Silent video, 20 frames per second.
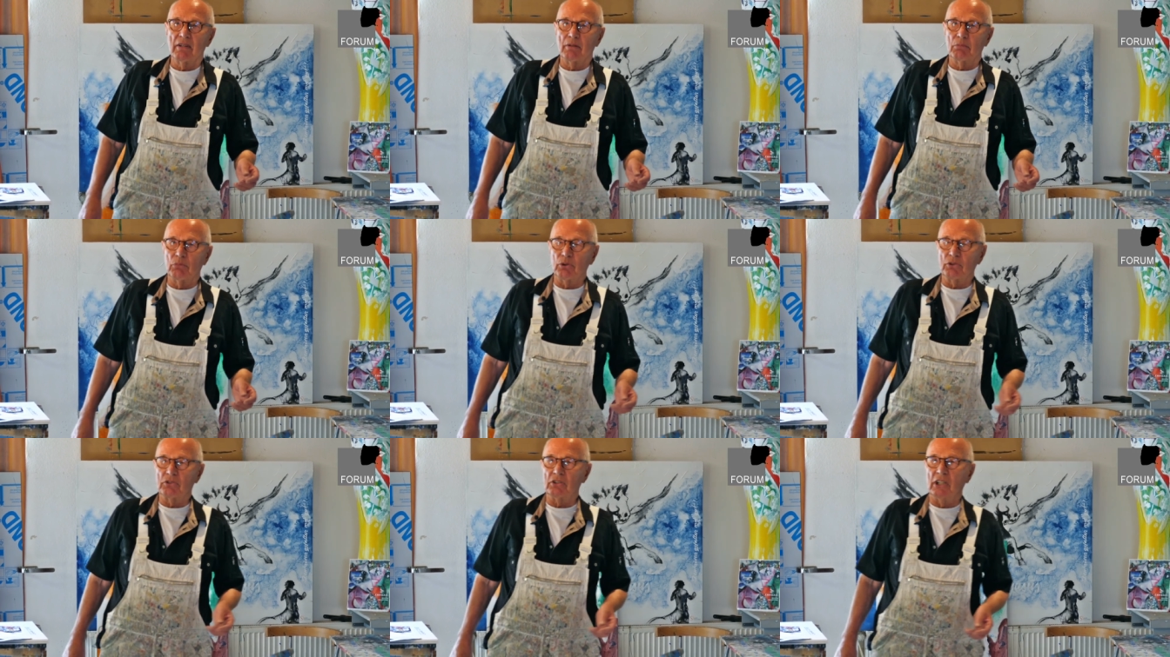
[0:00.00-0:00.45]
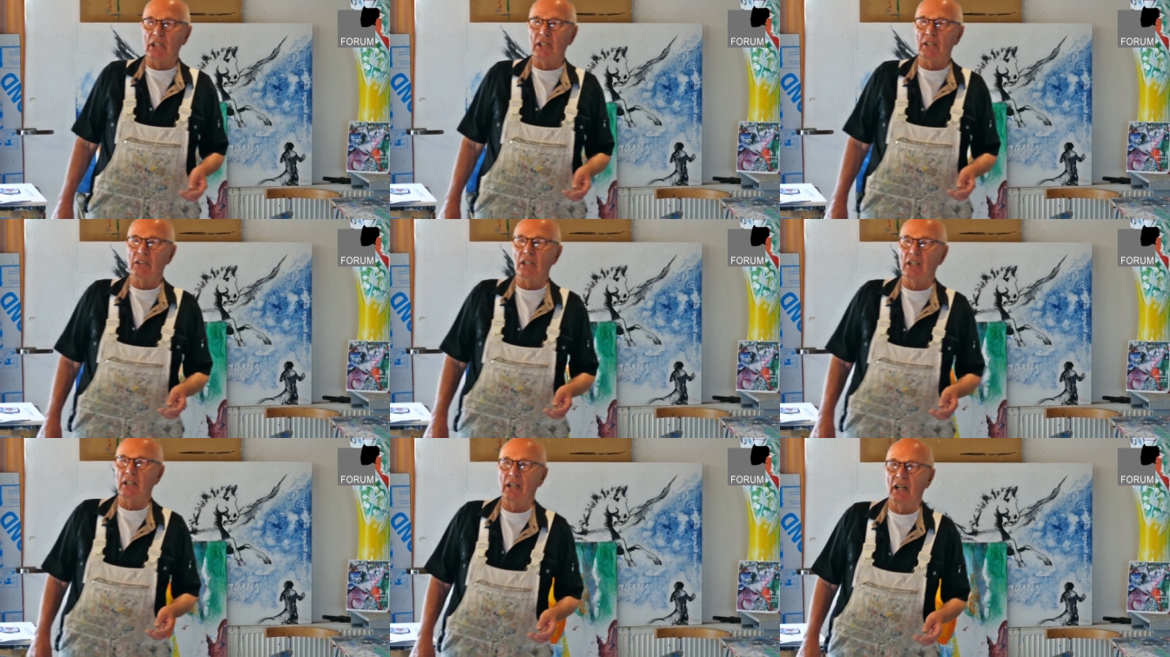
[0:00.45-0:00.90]

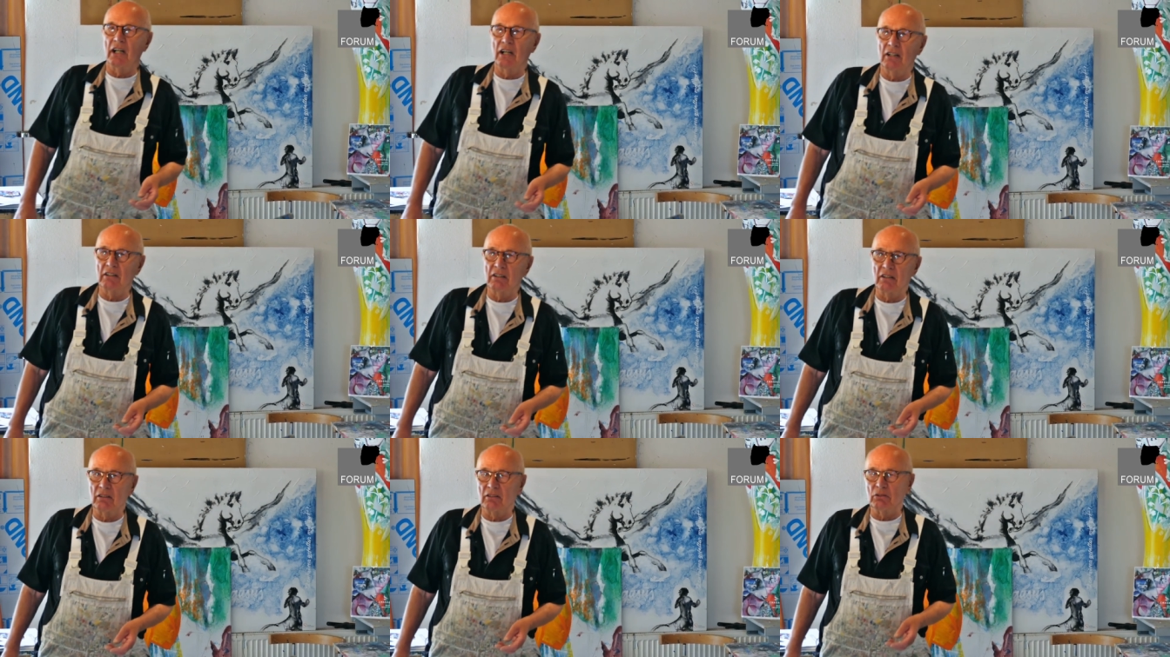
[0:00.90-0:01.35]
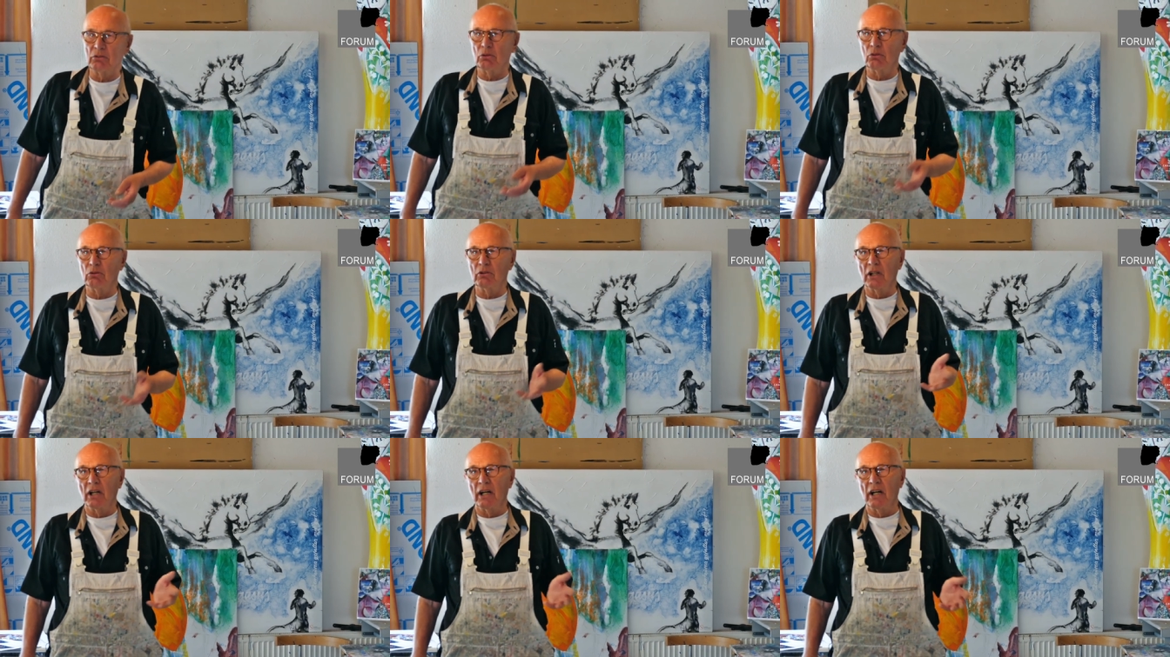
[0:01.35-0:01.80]
Museen gegangen, in
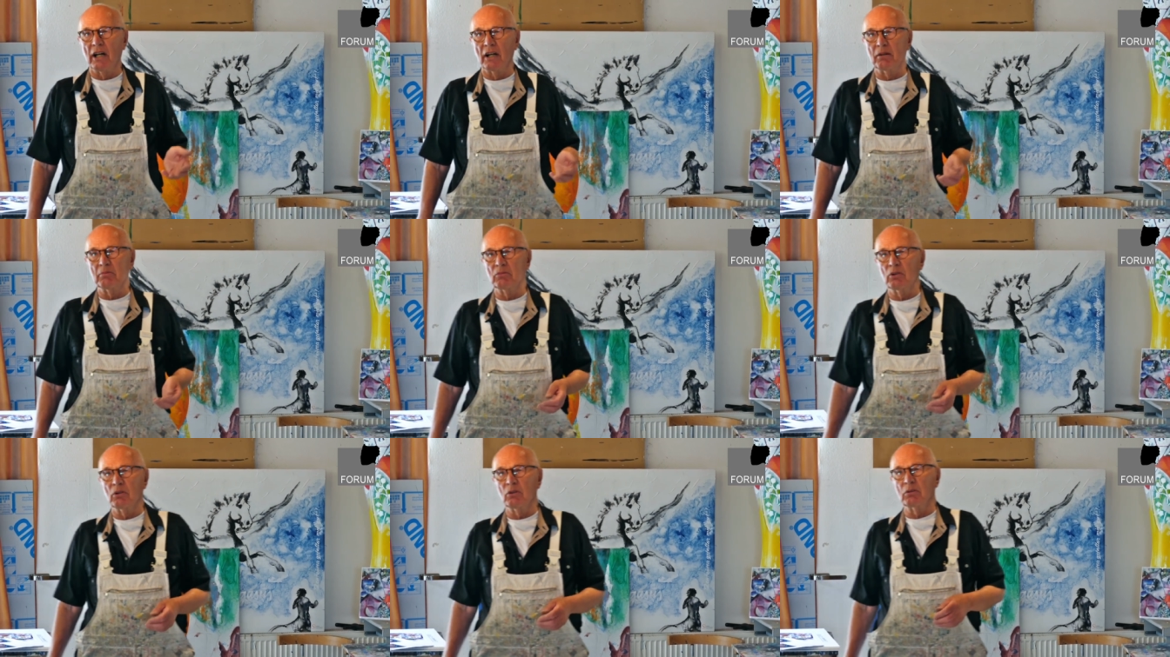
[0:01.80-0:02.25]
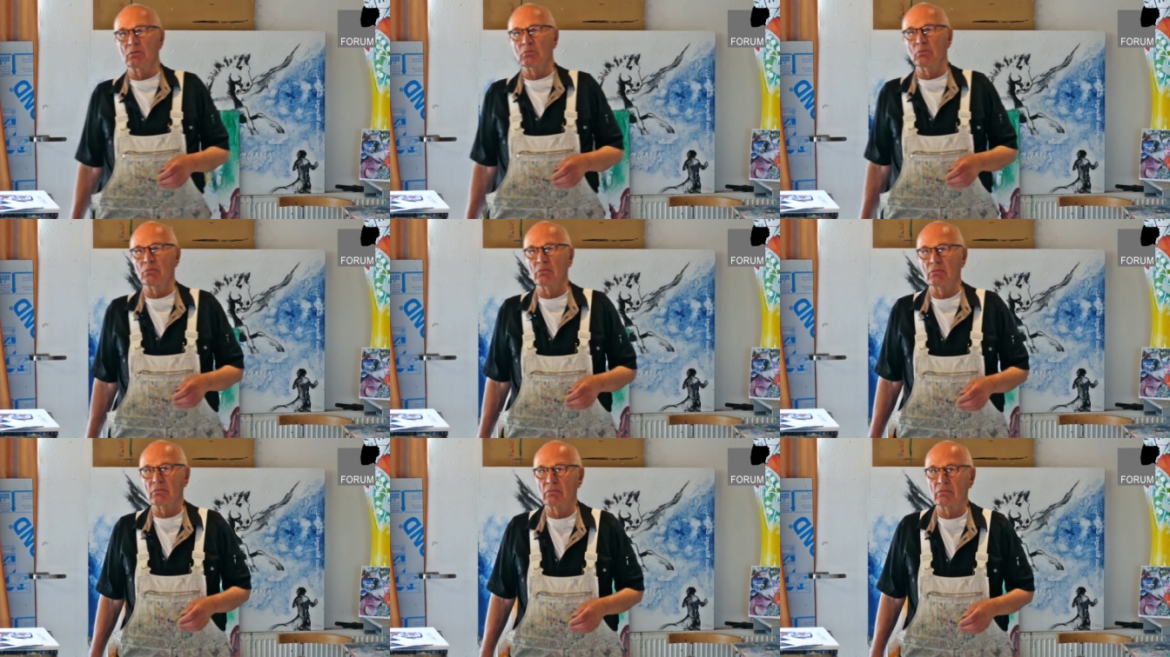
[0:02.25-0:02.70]
Guggenheim
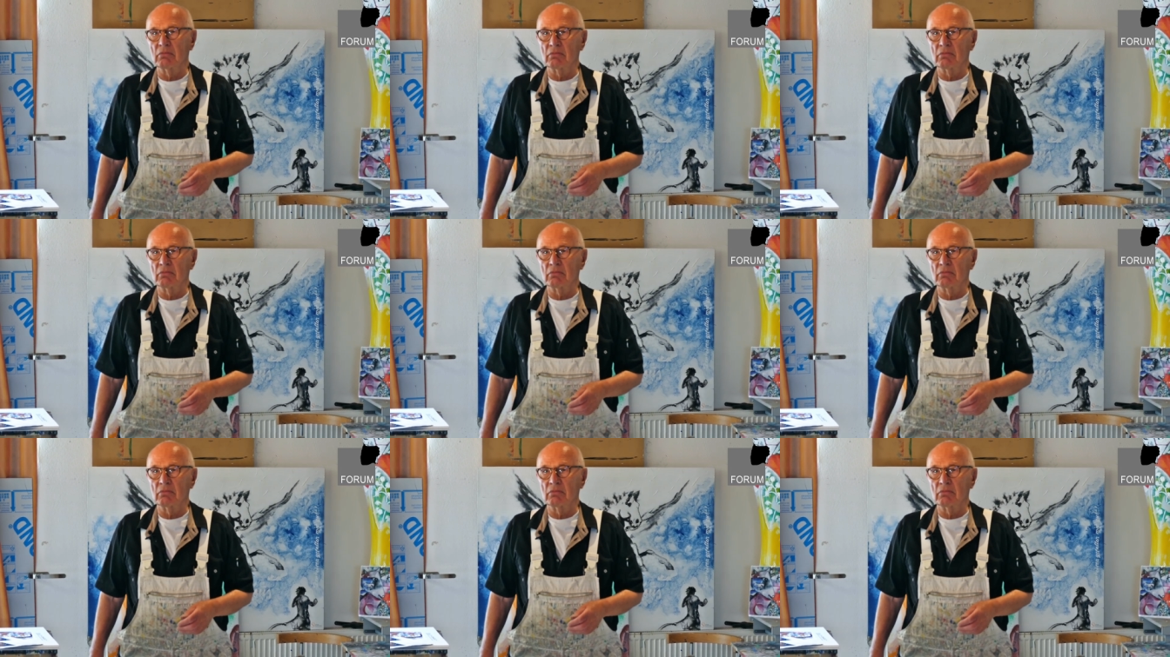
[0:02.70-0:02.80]
und